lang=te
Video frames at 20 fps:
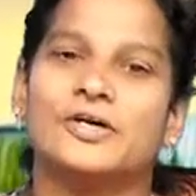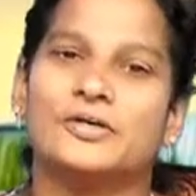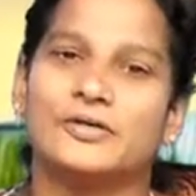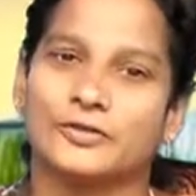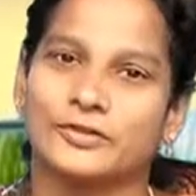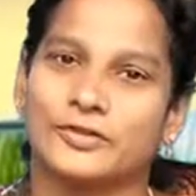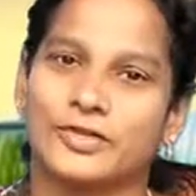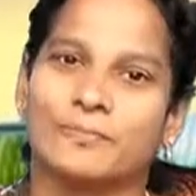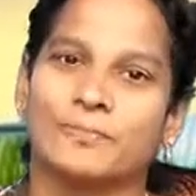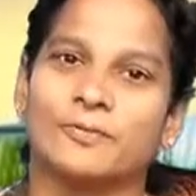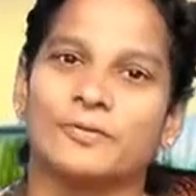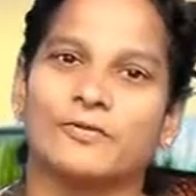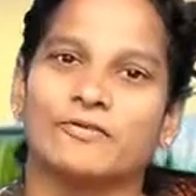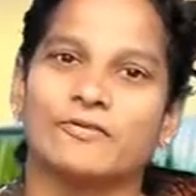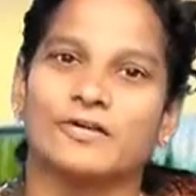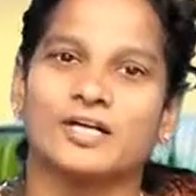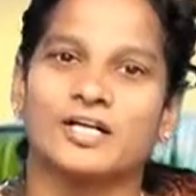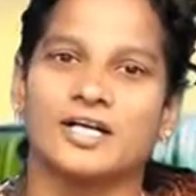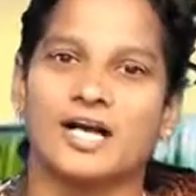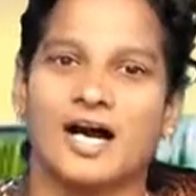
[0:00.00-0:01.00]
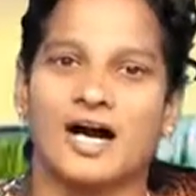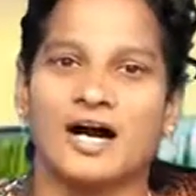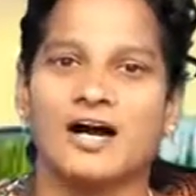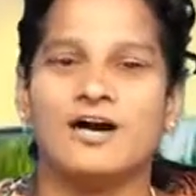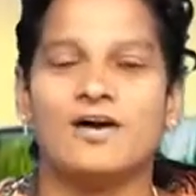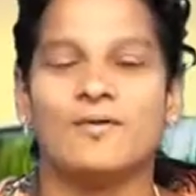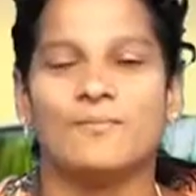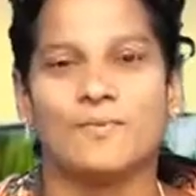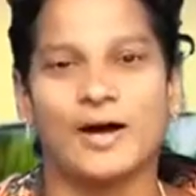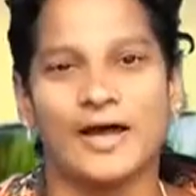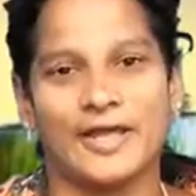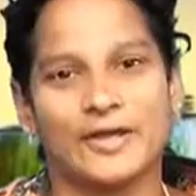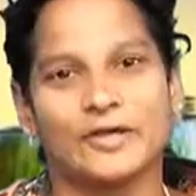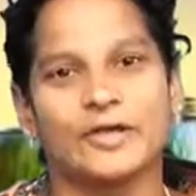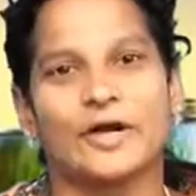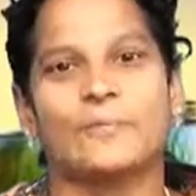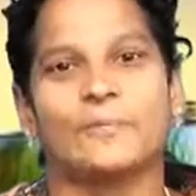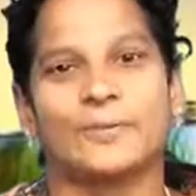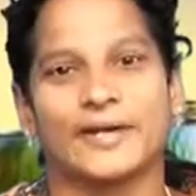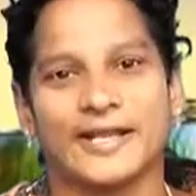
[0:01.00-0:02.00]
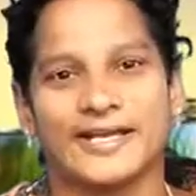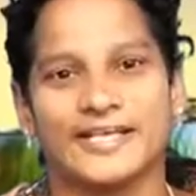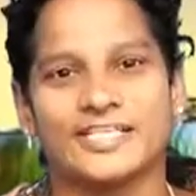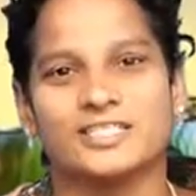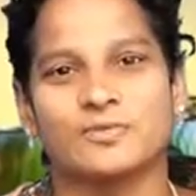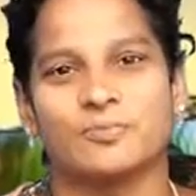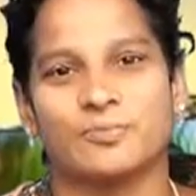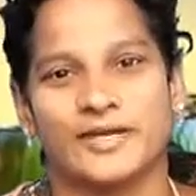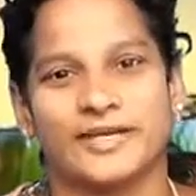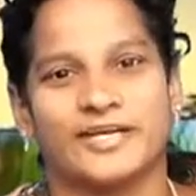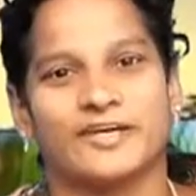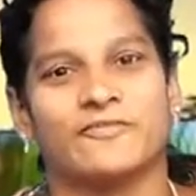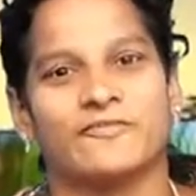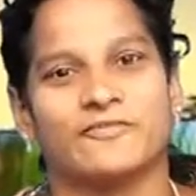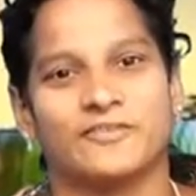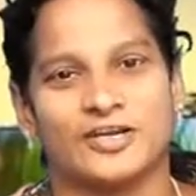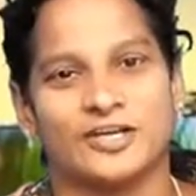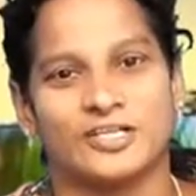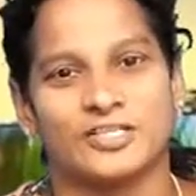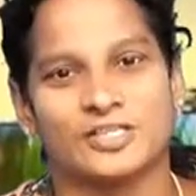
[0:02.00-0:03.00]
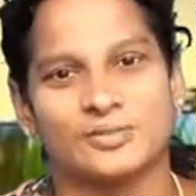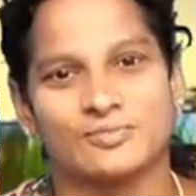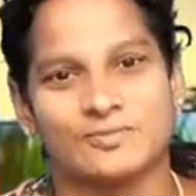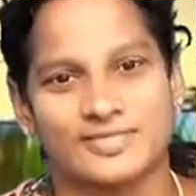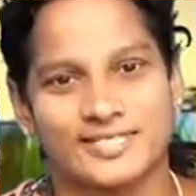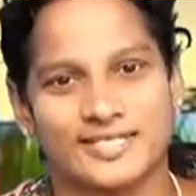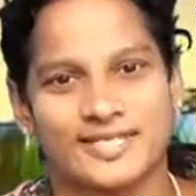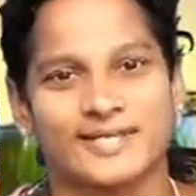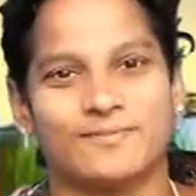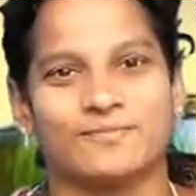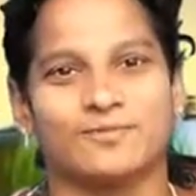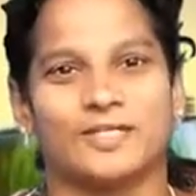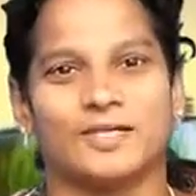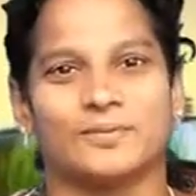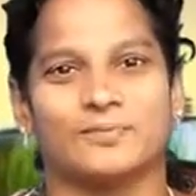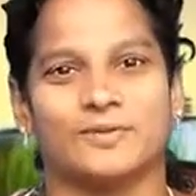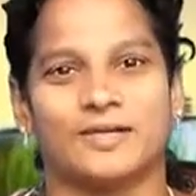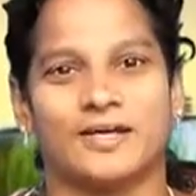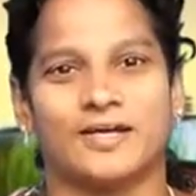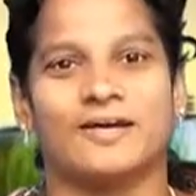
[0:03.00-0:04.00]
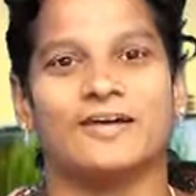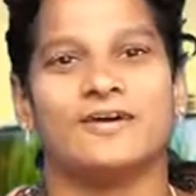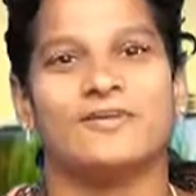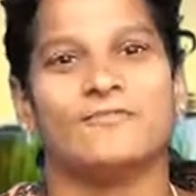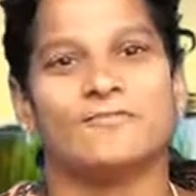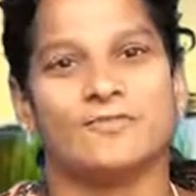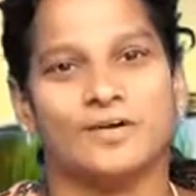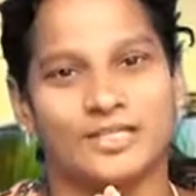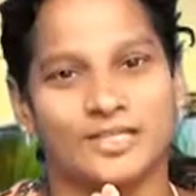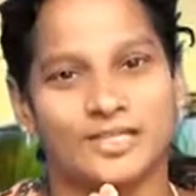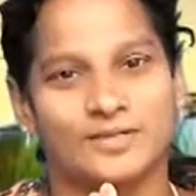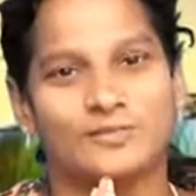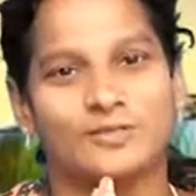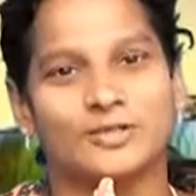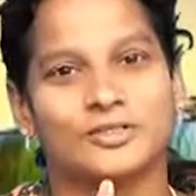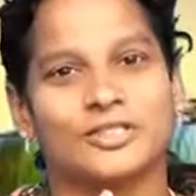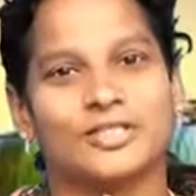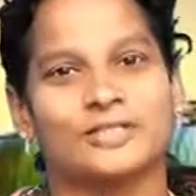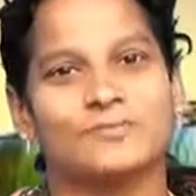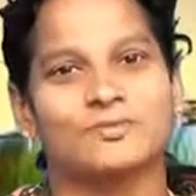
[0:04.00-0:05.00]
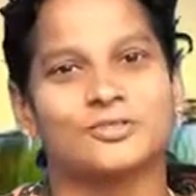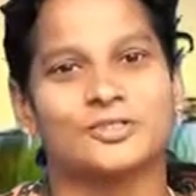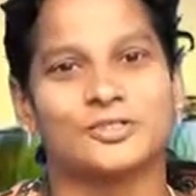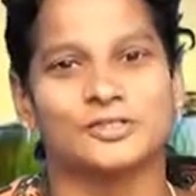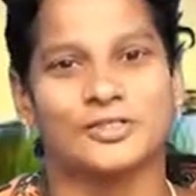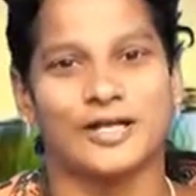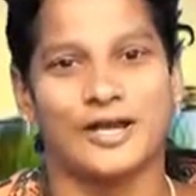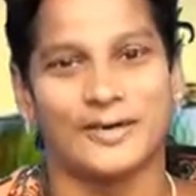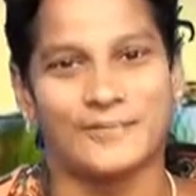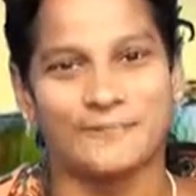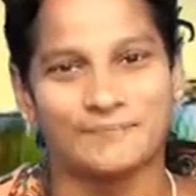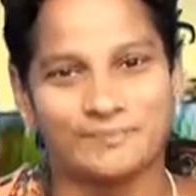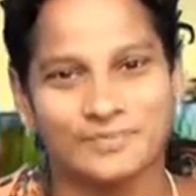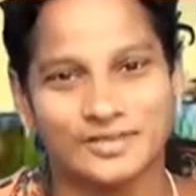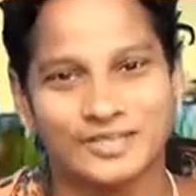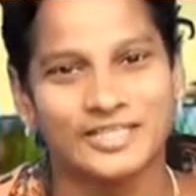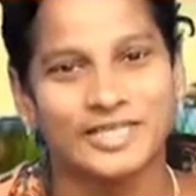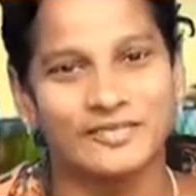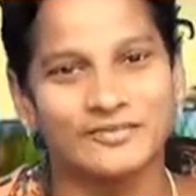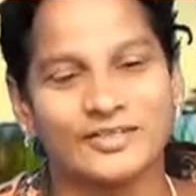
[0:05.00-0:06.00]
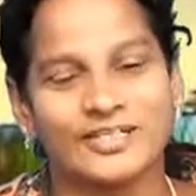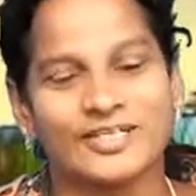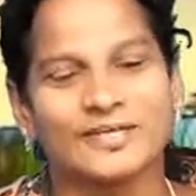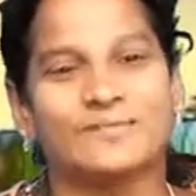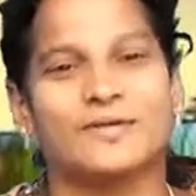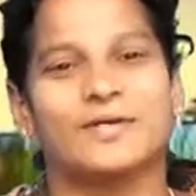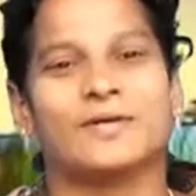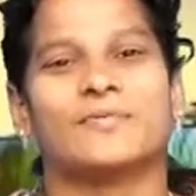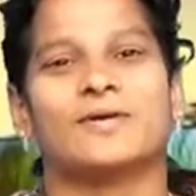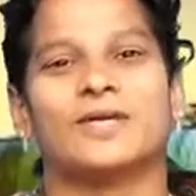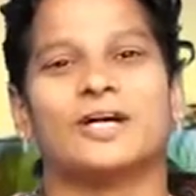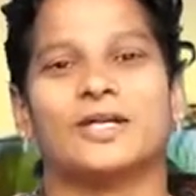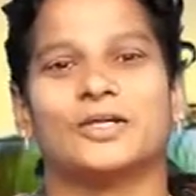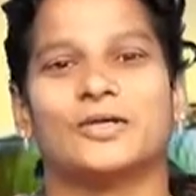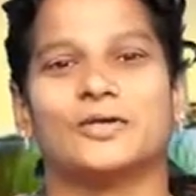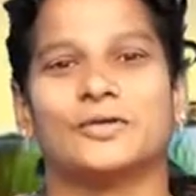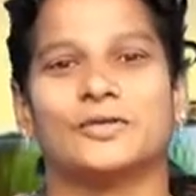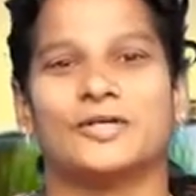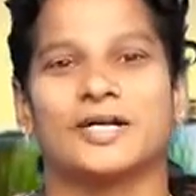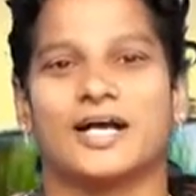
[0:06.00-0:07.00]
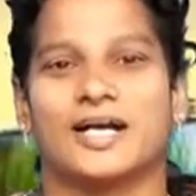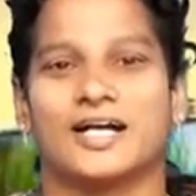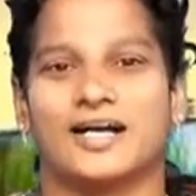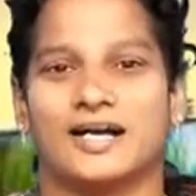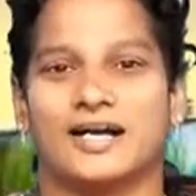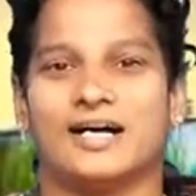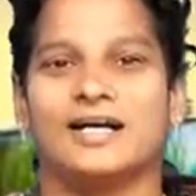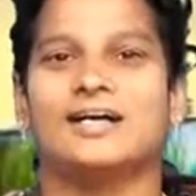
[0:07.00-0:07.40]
హృదయపూర్వకంగా మా యొక్క ప్రేయస్ ప్రేయ ఫెలోషిప్ సంఘం తరపున వందనంలో తెలుపుచున్నాం దేవునికి మహిమ కలుగునుగాక